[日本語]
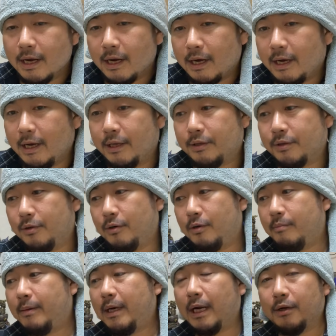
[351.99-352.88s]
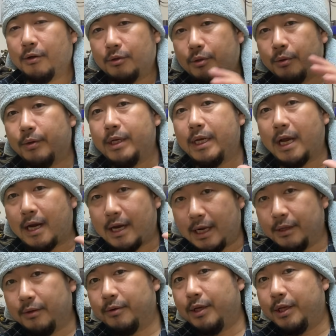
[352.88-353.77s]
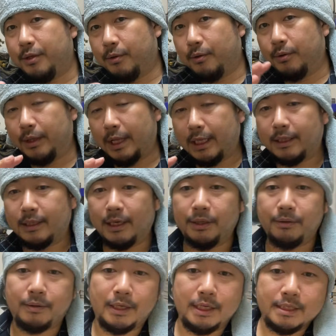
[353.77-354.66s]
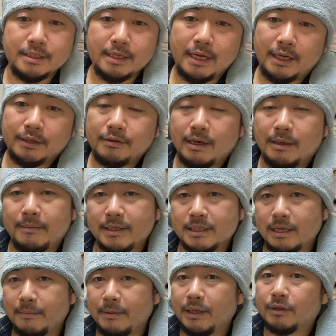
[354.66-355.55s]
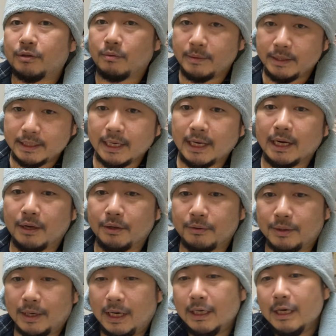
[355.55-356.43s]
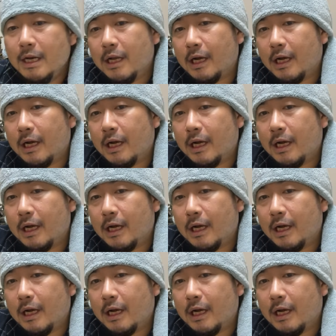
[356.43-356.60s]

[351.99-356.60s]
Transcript: えっ、ー、と、まあ、あの、問屋間の移動だったりとかですね、あとはまあ、セメントみたいなのとか、